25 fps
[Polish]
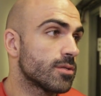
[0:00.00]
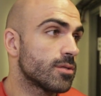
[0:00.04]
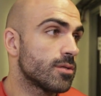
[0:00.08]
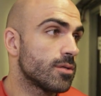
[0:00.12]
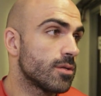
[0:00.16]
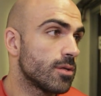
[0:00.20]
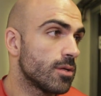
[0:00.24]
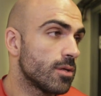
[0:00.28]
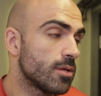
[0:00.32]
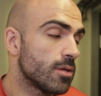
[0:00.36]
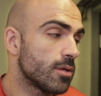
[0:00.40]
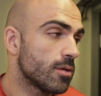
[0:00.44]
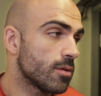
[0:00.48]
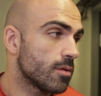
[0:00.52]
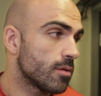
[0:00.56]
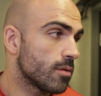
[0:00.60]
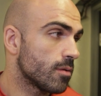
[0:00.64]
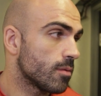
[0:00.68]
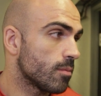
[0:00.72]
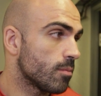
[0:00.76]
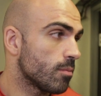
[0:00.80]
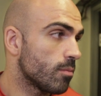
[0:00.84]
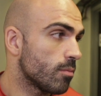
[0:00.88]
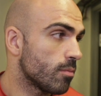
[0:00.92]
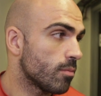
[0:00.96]
w oko i,
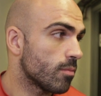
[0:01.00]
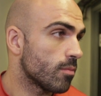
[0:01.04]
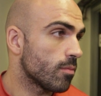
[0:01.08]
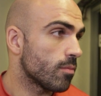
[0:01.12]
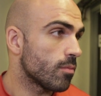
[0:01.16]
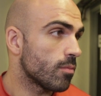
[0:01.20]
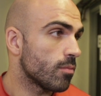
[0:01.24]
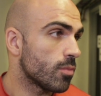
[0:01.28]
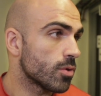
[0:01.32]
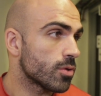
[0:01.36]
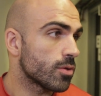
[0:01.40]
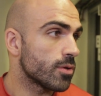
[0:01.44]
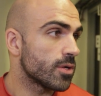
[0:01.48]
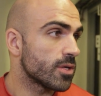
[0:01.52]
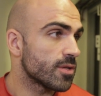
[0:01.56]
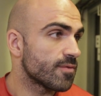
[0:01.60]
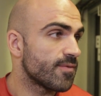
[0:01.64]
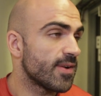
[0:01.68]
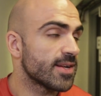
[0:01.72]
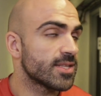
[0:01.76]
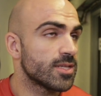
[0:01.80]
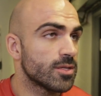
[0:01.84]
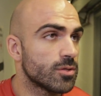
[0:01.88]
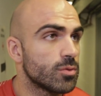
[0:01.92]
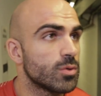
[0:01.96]
i, kontynuował. Bo to jest
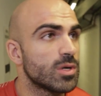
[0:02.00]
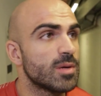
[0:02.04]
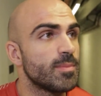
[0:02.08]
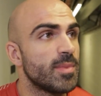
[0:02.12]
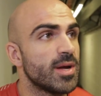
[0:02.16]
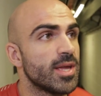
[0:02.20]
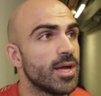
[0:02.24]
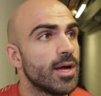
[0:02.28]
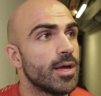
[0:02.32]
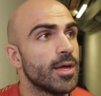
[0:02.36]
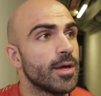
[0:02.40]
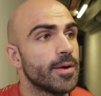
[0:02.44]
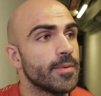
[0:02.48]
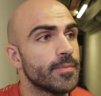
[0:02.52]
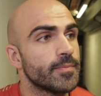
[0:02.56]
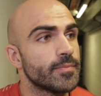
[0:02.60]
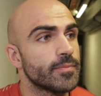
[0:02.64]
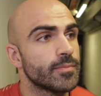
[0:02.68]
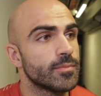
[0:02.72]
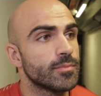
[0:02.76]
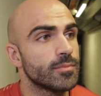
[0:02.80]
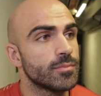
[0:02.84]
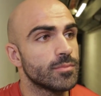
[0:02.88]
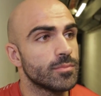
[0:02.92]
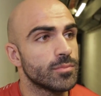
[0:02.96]
facet, który ma jaja.
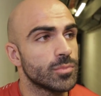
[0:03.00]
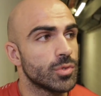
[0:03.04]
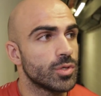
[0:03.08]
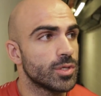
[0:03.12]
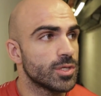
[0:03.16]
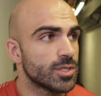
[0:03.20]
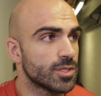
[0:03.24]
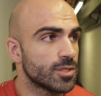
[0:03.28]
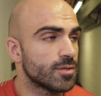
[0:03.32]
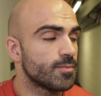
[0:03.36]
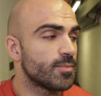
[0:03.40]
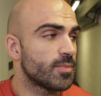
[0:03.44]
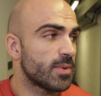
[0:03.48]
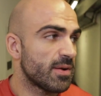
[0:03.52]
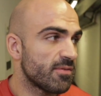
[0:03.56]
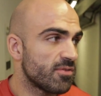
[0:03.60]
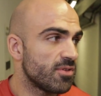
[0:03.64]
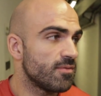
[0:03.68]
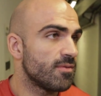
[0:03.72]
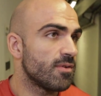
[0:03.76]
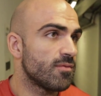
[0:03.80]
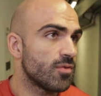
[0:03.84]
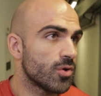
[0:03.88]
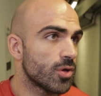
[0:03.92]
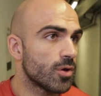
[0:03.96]
To jest
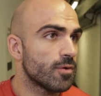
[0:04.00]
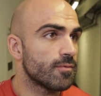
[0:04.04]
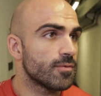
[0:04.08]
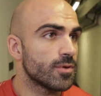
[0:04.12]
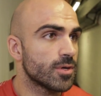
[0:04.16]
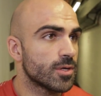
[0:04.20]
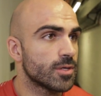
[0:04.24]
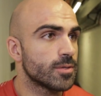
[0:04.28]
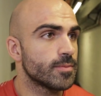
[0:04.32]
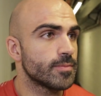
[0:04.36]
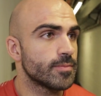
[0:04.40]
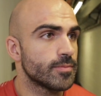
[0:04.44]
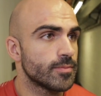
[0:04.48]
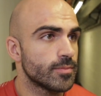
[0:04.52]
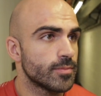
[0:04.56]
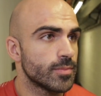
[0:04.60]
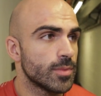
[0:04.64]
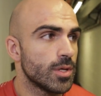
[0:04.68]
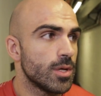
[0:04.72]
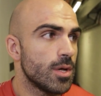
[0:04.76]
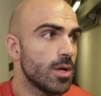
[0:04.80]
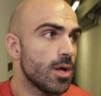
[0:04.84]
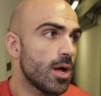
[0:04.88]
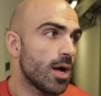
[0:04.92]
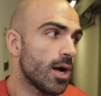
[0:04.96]
prawdziwy wojownik.
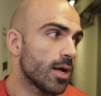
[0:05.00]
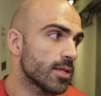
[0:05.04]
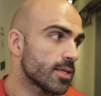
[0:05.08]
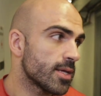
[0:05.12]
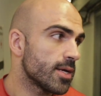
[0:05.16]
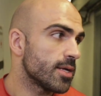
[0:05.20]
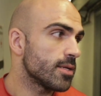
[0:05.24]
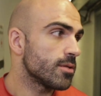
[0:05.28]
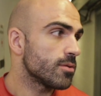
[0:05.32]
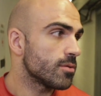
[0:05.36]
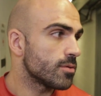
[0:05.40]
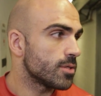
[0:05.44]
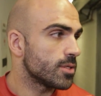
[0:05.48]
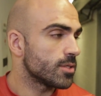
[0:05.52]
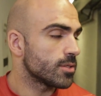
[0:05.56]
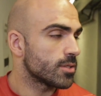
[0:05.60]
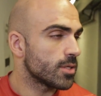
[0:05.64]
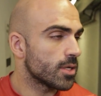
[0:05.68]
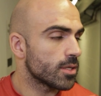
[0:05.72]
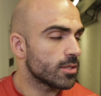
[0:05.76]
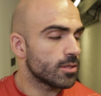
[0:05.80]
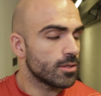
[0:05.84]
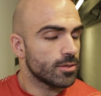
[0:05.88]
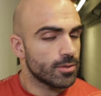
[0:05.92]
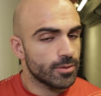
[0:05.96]
A ten, no
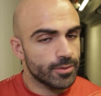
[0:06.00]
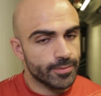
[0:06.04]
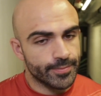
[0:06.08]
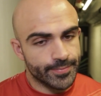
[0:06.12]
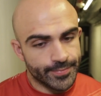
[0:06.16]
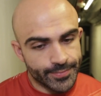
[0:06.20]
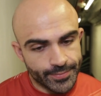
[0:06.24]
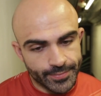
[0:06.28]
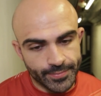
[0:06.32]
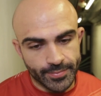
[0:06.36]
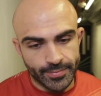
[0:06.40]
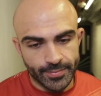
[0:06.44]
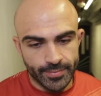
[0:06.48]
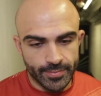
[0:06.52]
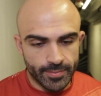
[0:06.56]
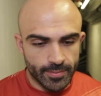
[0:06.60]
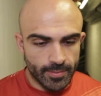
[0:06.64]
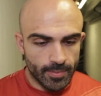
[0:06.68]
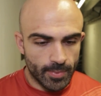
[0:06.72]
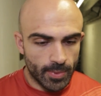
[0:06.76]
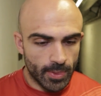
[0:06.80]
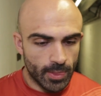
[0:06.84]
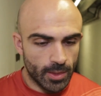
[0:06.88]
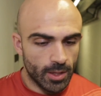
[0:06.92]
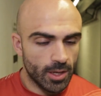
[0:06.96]
niestety, no,
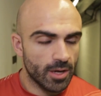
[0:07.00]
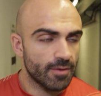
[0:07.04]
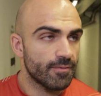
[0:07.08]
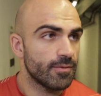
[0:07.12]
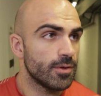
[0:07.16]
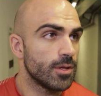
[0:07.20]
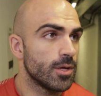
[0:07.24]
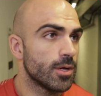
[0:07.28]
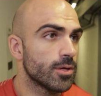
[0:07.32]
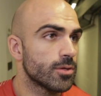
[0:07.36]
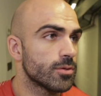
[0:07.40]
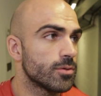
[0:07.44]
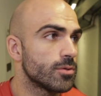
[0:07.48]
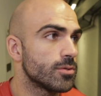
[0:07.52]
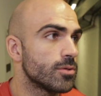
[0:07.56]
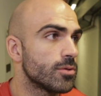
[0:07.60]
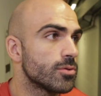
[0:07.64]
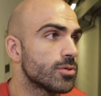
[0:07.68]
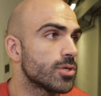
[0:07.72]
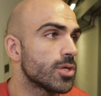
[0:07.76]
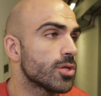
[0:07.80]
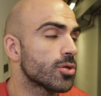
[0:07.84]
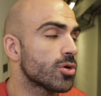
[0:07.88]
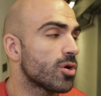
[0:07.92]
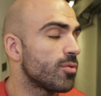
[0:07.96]
jak widać. No, no,
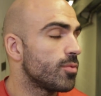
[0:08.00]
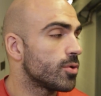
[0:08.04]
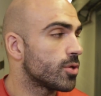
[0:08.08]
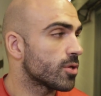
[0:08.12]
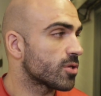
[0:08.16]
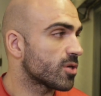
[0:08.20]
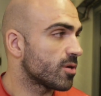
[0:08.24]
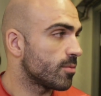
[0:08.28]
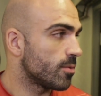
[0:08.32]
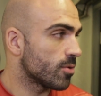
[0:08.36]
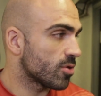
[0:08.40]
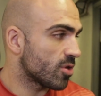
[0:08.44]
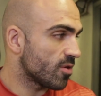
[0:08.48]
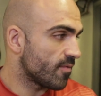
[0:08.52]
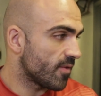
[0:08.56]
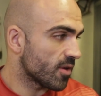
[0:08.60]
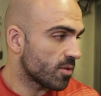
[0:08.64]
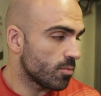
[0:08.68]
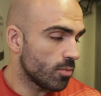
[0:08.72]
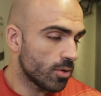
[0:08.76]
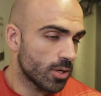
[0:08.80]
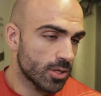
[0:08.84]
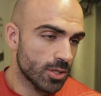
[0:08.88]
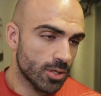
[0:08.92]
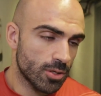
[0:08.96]
ciężko mi to skomentować,
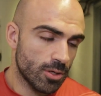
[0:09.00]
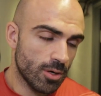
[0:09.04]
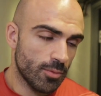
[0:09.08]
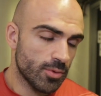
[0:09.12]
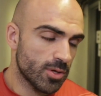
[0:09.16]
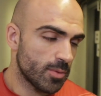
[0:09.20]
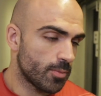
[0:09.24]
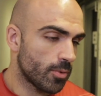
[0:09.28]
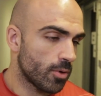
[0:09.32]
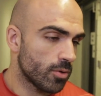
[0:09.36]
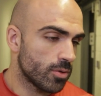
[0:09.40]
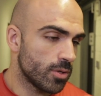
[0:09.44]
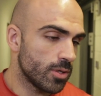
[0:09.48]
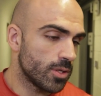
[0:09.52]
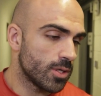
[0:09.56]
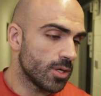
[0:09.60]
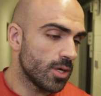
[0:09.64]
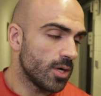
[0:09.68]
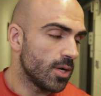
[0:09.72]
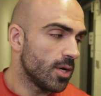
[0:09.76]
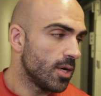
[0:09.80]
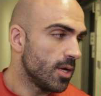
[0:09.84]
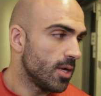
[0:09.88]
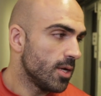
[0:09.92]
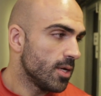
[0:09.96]
mogę tylko przeprosić
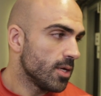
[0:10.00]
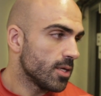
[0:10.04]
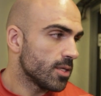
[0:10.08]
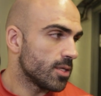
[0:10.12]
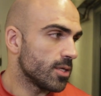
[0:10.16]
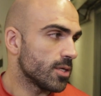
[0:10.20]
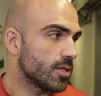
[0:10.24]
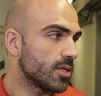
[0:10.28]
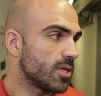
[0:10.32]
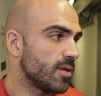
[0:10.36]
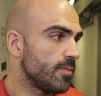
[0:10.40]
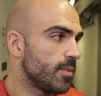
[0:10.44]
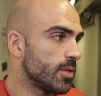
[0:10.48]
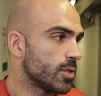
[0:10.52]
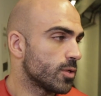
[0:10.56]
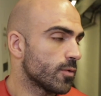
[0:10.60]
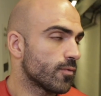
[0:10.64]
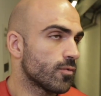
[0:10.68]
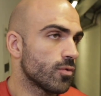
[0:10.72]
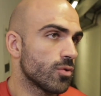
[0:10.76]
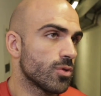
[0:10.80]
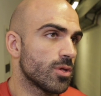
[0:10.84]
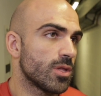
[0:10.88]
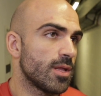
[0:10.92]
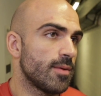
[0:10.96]
tych kibiców,
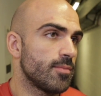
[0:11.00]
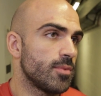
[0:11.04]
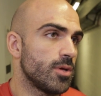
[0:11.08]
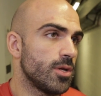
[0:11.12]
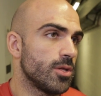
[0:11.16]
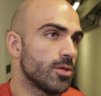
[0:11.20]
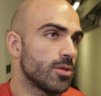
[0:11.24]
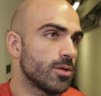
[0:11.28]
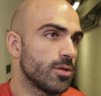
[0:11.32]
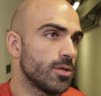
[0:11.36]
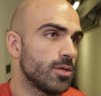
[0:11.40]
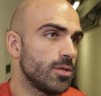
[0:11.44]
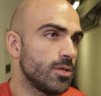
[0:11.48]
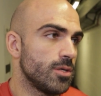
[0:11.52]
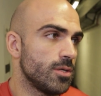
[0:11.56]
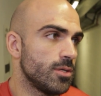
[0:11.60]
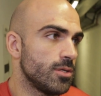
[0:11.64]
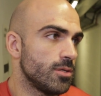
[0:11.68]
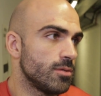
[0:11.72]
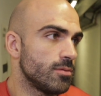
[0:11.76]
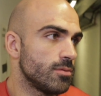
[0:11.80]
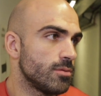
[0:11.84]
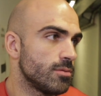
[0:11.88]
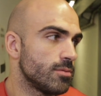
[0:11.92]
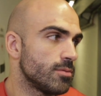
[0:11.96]
którzy na mnie liczyli
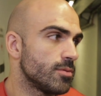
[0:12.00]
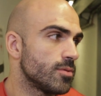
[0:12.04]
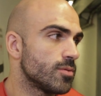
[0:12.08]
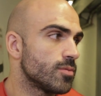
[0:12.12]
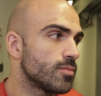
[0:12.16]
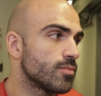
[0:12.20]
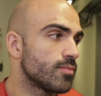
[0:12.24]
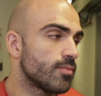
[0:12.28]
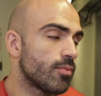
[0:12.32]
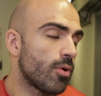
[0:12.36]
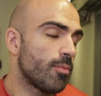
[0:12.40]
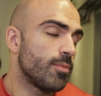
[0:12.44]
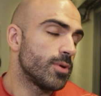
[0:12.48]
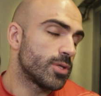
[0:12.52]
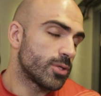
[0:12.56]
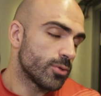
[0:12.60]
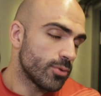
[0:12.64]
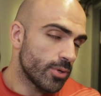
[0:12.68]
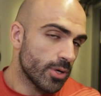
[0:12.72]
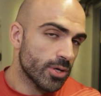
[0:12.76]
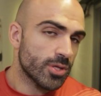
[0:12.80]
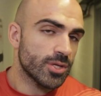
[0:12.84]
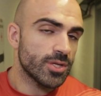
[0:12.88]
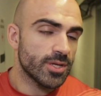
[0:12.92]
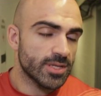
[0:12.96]
i
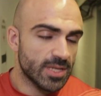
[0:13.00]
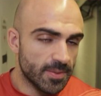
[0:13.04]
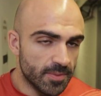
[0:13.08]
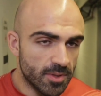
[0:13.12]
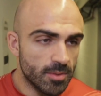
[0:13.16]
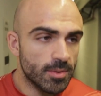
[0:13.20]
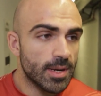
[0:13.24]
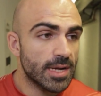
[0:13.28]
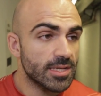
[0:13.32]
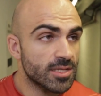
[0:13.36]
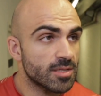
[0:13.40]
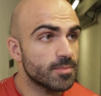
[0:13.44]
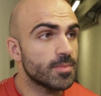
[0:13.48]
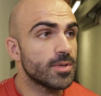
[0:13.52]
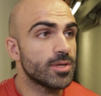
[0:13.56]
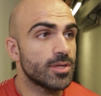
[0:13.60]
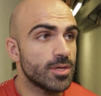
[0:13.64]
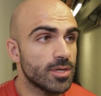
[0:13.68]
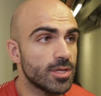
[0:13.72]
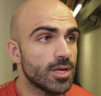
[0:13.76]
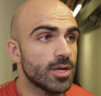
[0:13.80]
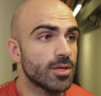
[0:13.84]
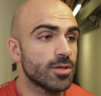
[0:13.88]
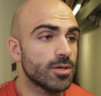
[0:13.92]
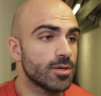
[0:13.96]
obiecuję, że następnym razem będzie
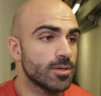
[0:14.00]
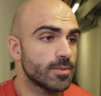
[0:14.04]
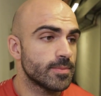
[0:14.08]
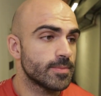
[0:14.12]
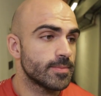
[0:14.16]
inaczej.